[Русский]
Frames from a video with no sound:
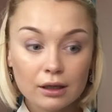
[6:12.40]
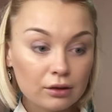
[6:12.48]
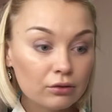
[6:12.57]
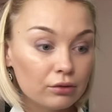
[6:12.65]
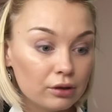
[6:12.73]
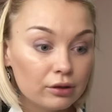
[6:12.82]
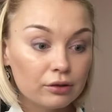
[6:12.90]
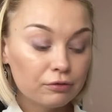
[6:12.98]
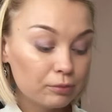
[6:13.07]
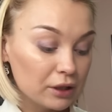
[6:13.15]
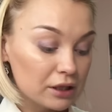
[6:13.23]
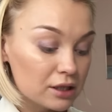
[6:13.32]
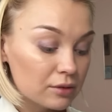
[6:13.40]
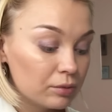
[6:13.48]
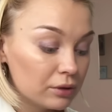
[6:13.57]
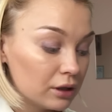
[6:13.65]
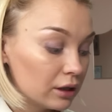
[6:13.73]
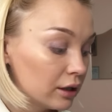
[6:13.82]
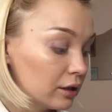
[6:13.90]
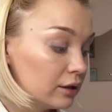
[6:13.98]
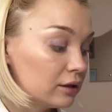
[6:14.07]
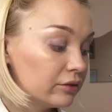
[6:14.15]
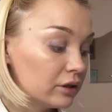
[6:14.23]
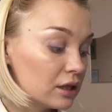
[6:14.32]
Ну и в принципе, да,
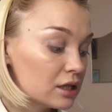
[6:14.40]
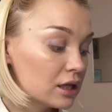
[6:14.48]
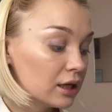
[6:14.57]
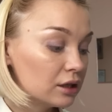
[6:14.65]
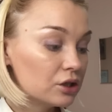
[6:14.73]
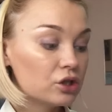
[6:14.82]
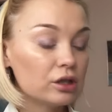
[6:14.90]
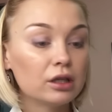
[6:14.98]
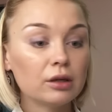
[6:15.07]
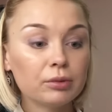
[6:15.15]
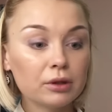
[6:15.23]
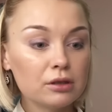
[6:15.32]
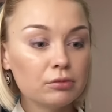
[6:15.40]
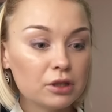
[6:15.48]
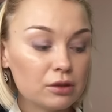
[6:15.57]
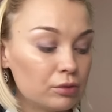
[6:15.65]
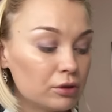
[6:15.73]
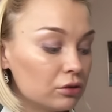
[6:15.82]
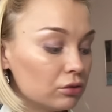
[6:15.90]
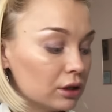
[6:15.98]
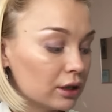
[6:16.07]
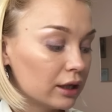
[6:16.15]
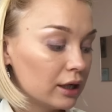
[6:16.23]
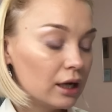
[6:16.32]
этого достаточно. Необходимо теперь
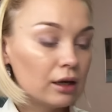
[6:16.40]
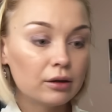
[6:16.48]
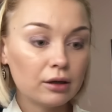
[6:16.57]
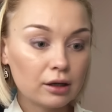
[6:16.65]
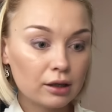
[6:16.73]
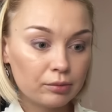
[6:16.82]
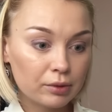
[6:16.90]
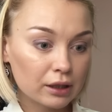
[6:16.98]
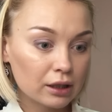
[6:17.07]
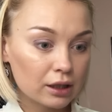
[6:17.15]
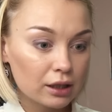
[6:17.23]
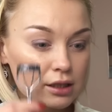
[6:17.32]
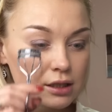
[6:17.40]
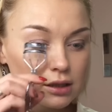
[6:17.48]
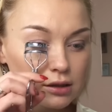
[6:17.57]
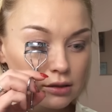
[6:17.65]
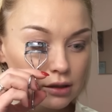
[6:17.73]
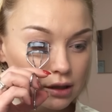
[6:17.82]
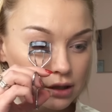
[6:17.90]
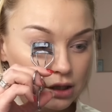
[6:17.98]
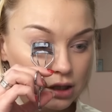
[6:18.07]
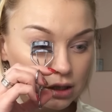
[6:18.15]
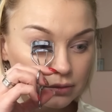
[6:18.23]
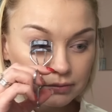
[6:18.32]
только э, прокрасить
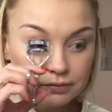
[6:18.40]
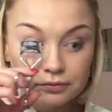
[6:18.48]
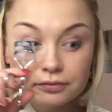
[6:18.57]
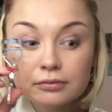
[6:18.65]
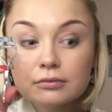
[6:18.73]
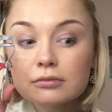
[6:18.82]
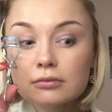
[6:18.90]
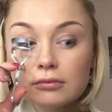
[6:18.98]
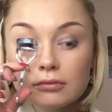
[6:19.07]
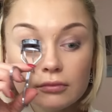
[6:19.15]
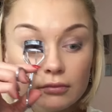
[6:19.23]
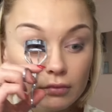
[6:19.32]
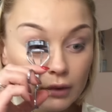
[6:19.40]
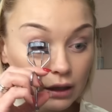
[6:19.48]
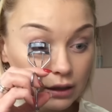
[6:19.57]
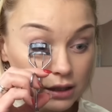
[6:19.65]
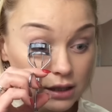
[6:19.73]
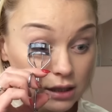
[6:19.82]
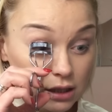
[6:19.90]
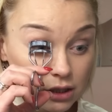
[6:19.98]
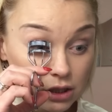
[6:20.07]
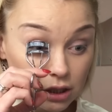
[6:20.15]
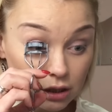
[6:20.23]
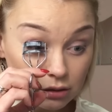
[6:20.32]
наши
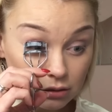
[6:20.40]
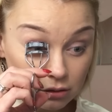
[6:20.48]
реснички.